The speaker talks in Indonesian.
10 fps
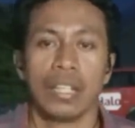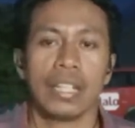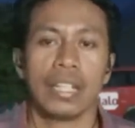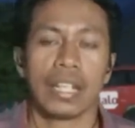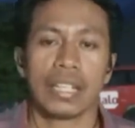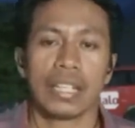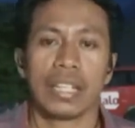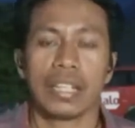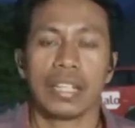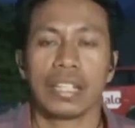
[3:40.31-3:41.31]

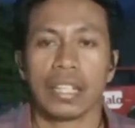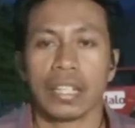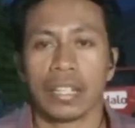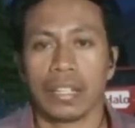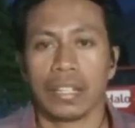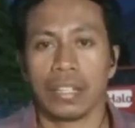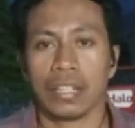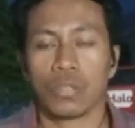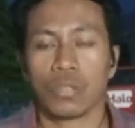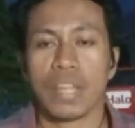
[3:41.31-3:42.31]
dilarikan ke
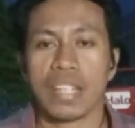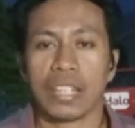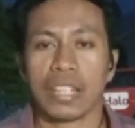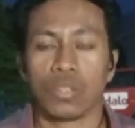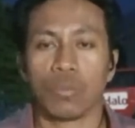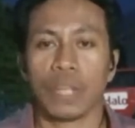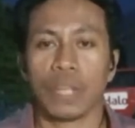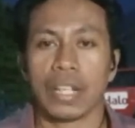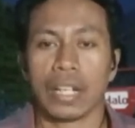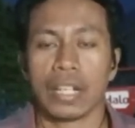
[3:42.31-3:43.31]
uh, rumah sakit umum
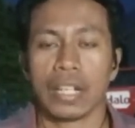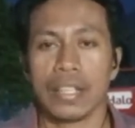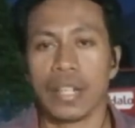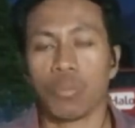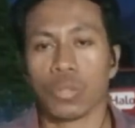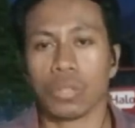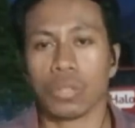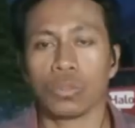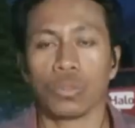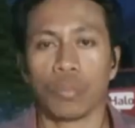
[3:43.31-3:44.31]
daerah Jayapura
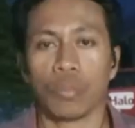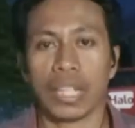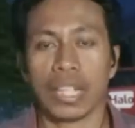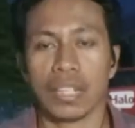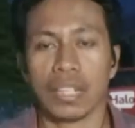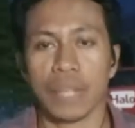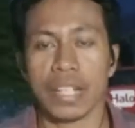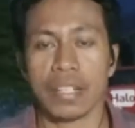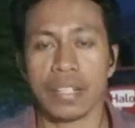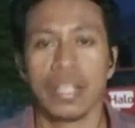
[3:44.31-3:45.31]
untuk penanganan medis.